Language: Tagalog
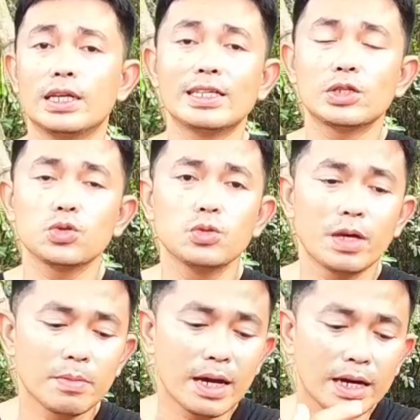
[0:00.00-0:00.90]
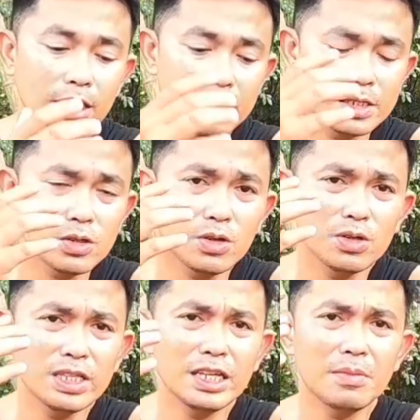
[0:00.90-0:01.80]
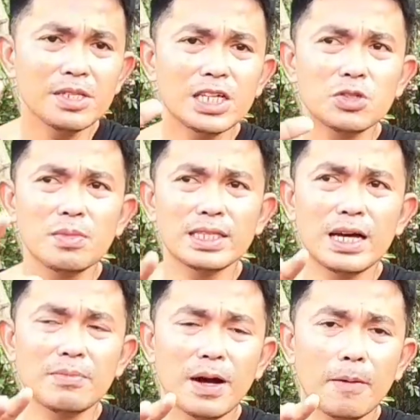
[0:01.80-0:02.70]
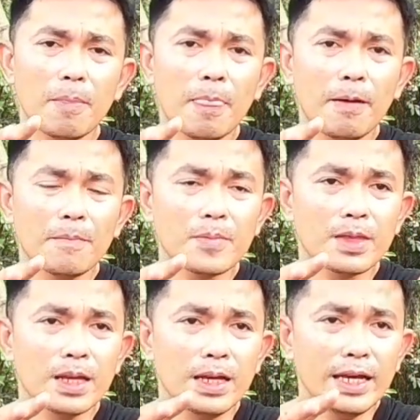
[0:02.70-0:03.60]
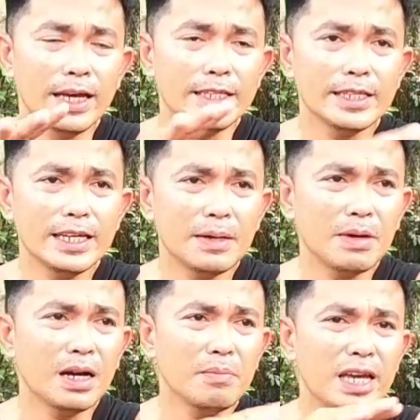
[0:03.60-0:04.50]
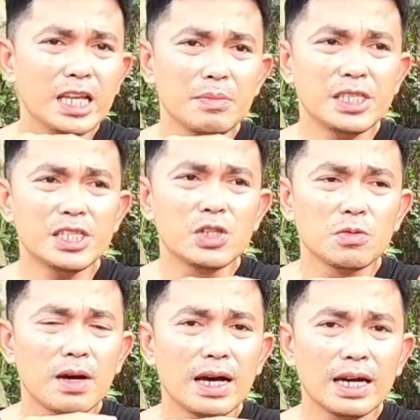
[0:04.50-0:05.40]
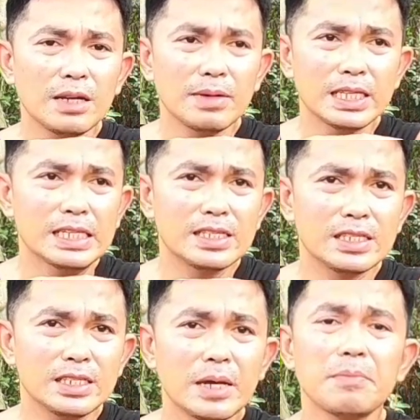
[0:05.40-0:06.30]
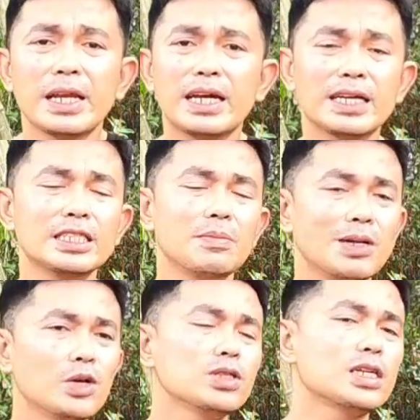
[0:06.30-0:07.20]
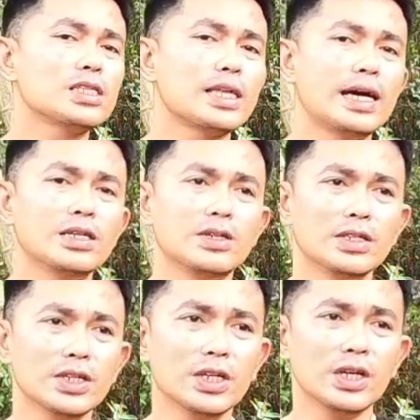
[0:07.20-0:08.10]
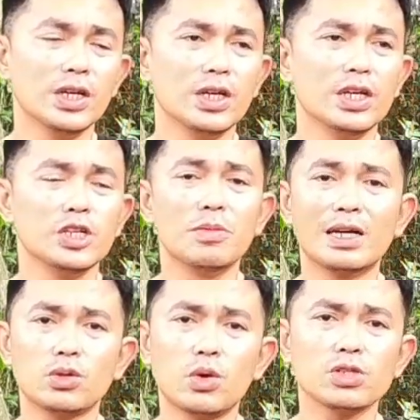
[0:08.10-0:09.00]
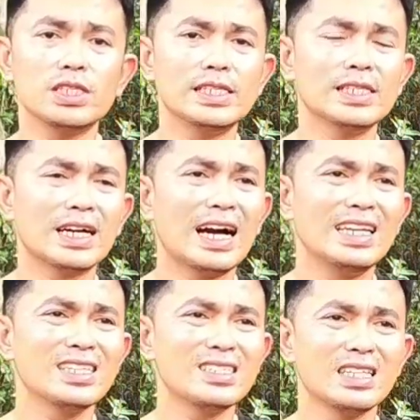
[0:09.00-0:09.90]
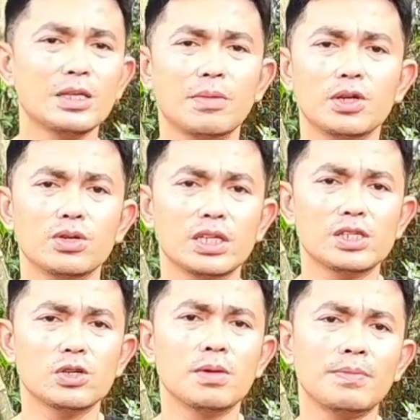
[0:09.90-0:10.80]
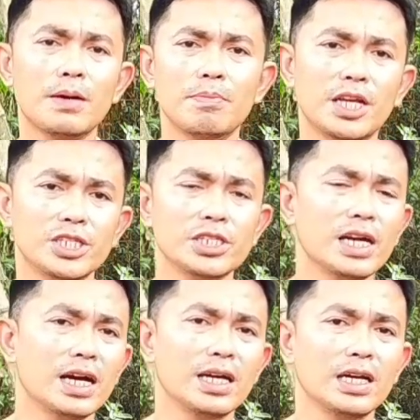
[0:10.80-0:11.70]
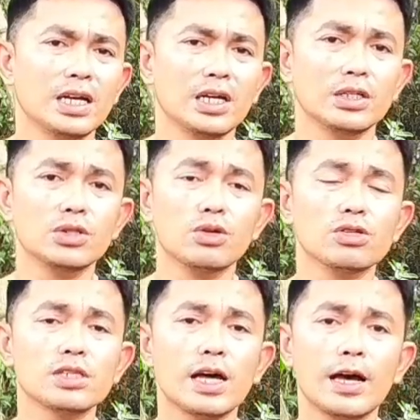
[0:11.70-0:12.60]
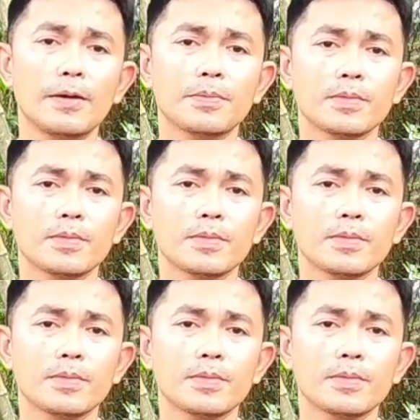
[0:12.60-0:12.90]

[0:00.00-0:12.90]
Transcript: nasa tubig mga kalapatid. So hindi na masyado matapang. And then ang mga benefits nun mga kalapatid, syempre nag antibiotics tayo. Ano? Yung mga toxin na galing sa antibiotics, so mapaplush niya doon sa